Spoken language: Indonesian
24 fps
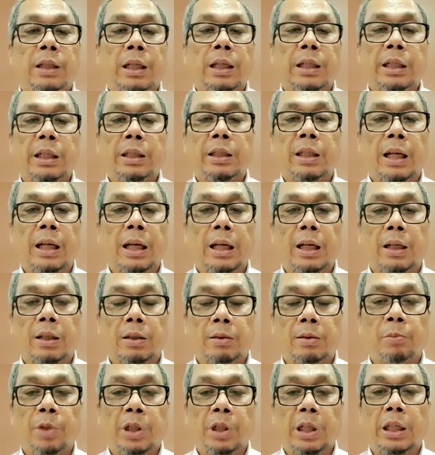Ya
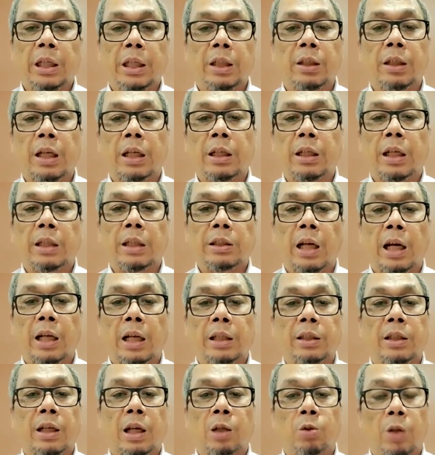kita menginginkan ya
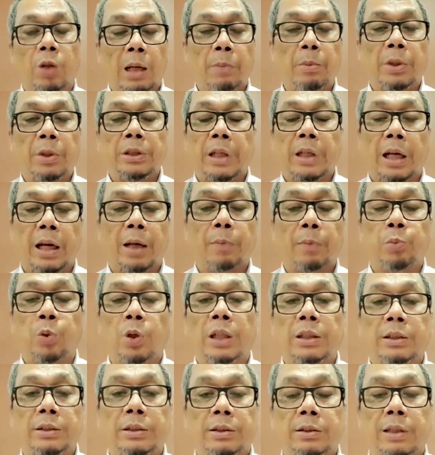jangan terlalu lama, jangan
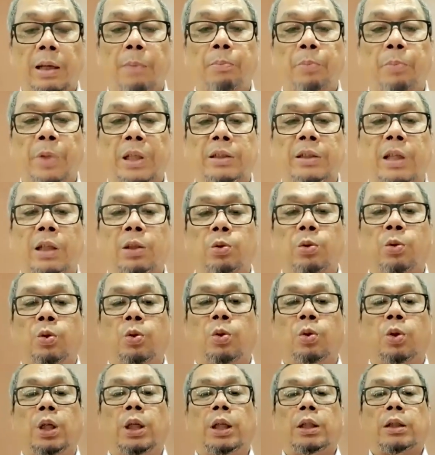pula sampai
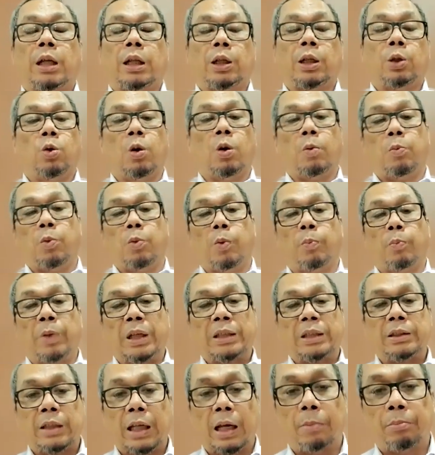satu kali
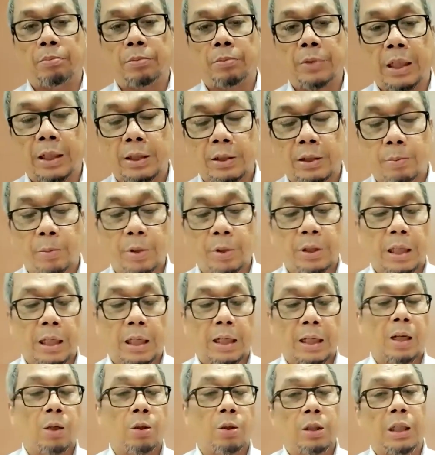24 jam.
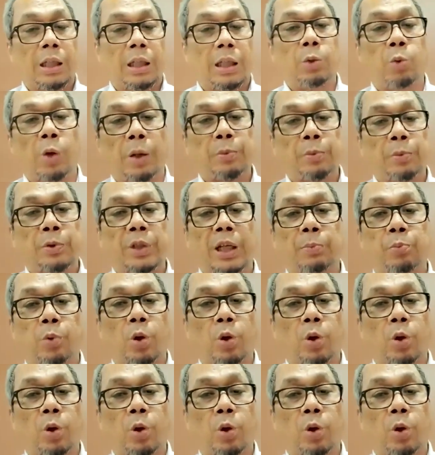Sementara kalau tadi website